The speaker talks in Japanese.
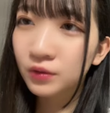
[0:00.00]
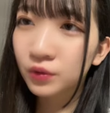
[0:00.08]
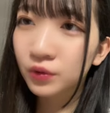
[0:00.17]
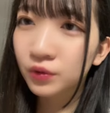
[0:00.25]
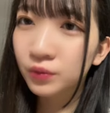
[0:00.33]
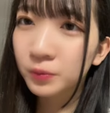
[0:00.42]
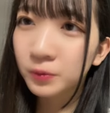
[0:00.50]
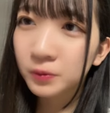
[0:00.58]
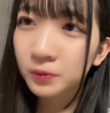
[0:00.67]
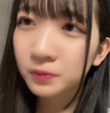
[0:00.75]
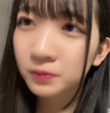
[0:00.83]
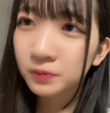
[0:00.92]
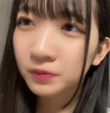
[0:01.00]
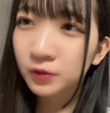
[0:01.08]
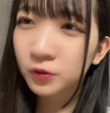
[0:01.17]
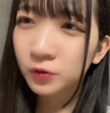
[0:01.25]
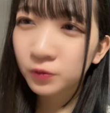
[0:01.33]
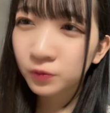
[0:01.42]
キューブ
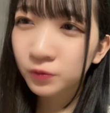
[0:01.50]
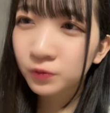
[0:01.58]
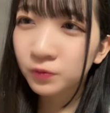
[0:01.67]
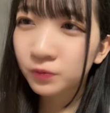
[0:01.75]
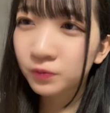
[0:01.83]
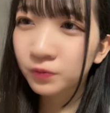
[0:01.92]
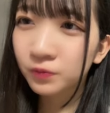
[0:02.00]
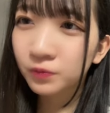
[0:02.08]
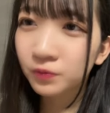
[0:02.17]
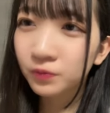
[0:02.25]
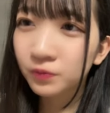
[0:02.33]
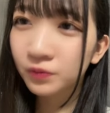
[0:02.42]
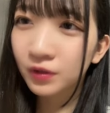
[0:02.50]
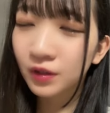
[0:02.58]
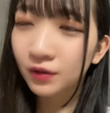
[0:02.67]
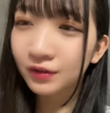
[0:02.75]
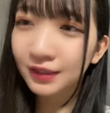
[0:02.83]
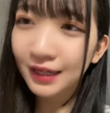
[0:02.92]
キュー
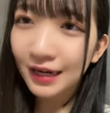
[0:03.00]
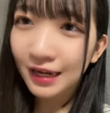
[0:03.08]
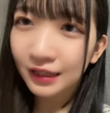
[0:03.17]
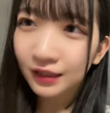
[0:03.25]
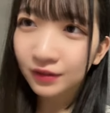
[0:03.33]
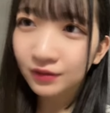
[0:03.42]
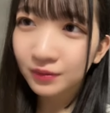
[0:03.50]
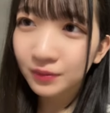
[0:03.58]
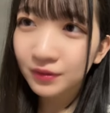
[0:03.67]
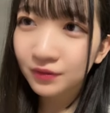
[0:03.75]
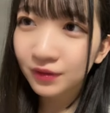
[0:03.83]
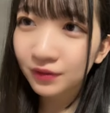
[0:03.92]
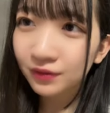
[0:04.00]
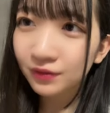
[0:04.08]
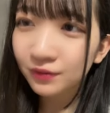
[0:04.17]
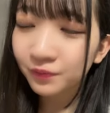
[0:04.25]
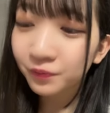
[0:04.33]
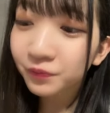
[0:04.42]
ブお疲れありがとうございますこの子
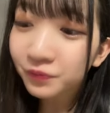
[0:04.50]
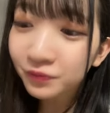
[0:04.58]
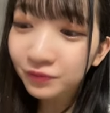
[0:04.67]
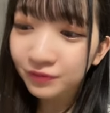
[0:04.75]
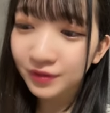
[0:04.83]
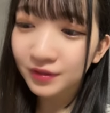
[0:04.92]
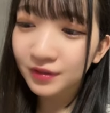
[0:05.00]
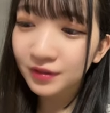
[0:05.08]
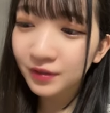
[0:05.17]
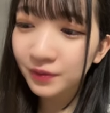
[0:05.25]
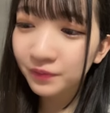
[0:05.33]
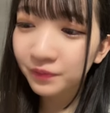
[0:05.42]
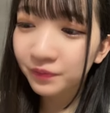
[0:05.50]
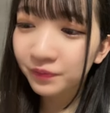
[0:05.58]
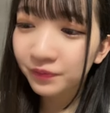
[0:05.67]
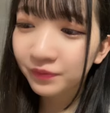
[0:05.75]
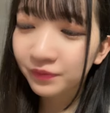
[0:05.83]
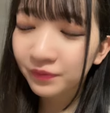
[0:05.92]
のうん全然
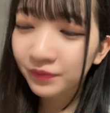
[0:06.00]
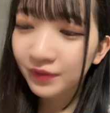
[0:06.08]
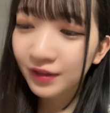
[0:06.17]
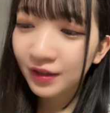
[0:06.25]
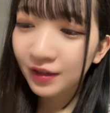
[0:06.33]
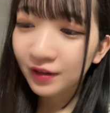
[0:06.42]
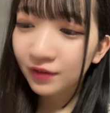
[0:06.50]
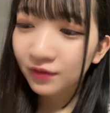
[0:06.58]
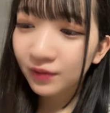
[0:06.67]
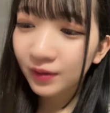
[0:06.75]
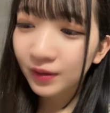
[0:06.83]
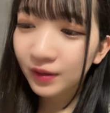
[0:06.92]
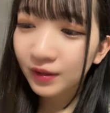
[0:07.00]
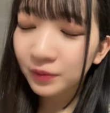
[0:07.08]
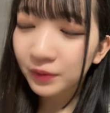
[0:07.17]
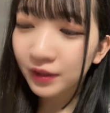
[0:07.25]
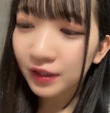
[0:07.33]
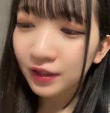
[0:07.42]
わで
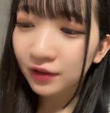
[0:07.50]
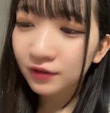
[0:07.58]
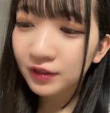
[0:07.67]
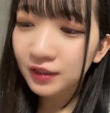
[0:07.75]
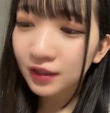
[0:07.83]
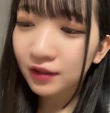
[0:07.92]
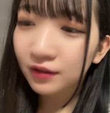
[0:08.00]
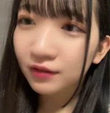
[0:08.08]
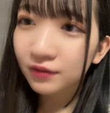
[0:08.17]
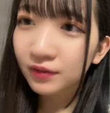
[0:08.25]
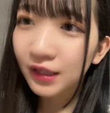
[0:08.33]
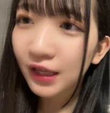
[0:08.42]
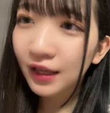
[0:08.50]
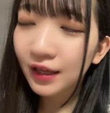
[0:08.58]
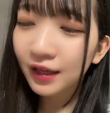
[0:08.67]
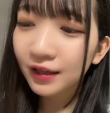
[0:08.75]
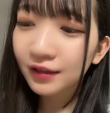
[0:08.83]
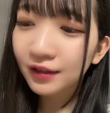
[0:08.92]
もなんか逆にさ「ええ
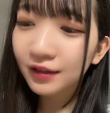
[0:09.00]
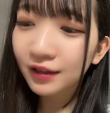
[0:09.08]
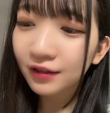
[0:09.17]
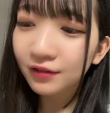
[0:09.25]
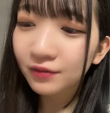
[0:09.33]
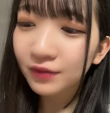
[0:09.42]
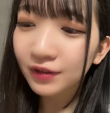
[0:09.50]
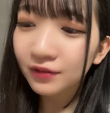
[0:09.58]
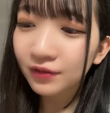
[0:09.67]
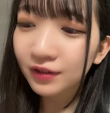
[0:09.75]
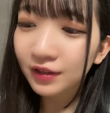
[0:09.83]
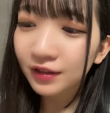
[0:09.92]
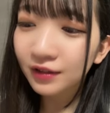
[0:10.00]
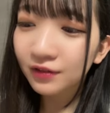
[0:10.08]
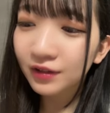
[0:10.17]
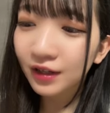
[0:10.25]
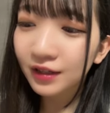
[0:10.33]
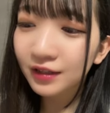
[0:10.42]
誰々のファンの方なの
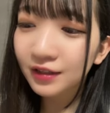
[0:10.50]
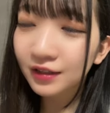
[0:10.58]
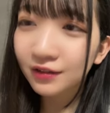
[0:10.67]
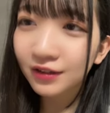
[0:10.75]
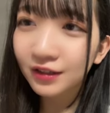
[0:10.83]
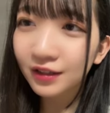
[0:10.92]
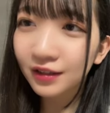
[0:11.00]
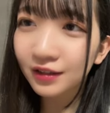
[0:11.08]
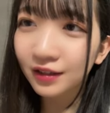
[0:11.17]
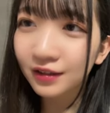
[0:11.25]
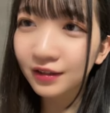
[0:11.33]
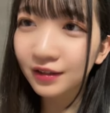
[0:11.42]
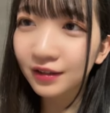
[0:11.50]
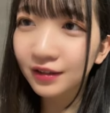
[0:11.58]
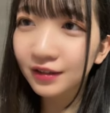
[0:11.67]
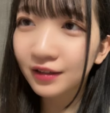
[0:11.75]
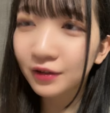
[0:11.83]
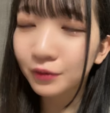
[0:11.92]
に会いに来てくれたんだ」って
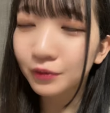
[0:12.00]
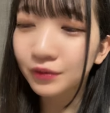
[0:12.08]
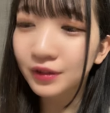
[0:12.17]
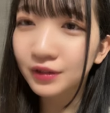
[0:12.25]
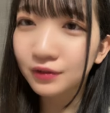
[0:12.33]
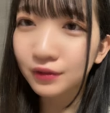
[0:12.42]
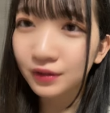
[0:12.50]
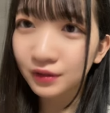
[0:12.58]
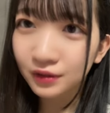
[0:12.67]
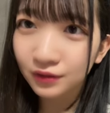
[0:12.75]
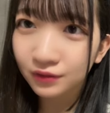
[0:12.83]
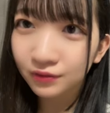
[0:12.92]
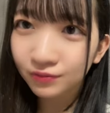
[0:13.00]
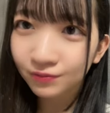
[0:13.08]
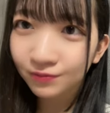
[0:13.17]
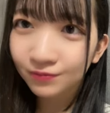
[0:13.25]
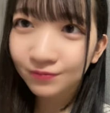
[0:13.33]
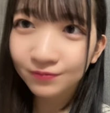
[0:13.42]
結構嬉しくなっちゃ
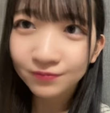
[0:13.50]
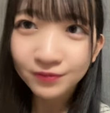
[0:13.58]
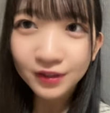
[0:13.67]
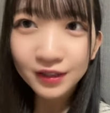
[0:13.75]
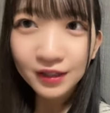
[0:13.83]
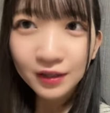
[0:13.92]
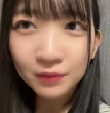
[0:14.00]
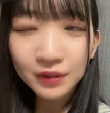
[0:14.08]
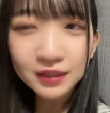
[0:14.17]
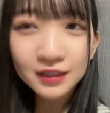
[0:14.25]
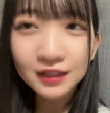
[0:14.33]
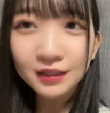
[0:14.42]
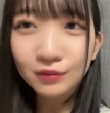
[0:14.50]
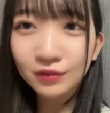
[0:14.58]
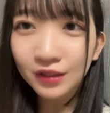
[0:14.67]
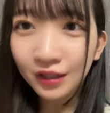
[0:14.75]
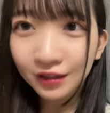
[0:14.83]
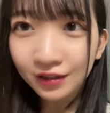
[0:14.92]
ういつか自分
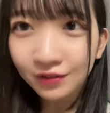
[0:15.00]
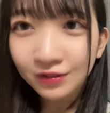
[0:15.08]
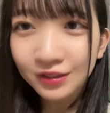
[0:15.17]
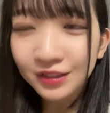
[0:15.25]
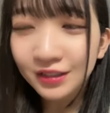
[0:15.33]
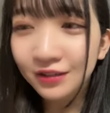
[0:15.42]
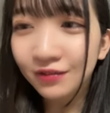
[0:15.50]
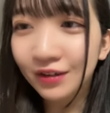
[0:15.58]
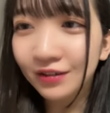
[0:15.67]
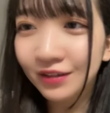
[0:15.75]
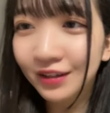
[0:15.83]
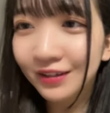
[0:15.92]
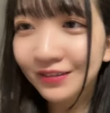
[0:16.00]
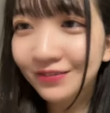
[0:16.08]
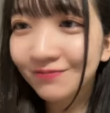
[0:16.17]
になったら嬉しいのはあるけど